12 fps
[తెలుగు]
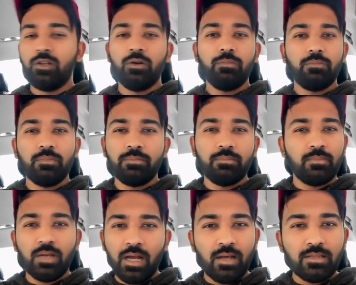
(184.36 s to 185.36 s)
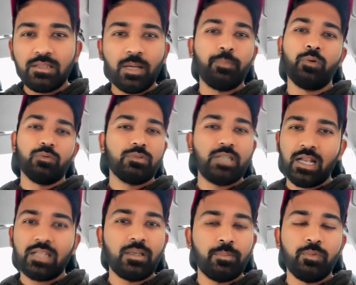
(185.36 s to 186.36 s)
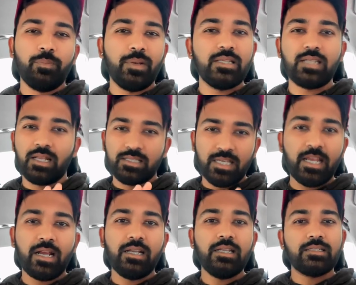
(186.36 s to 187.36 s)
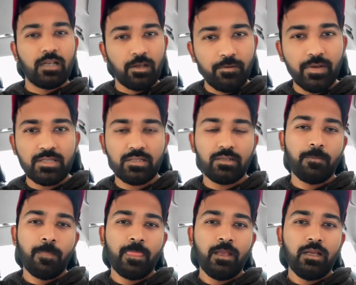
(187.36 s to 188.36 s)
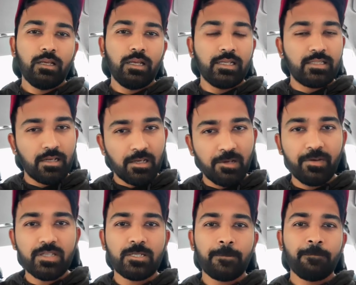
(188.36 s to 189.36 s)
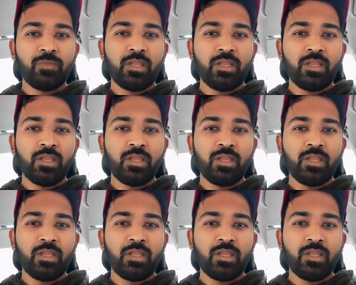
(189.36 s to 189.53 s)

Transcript: యూనో అది తప్పు చాలా తప్పు ప్లీజ్ అలా చేయకండి ఇట్స్ రిక్వెస్ట్ ఇట్స్ ఎ రిక్వెస్ట్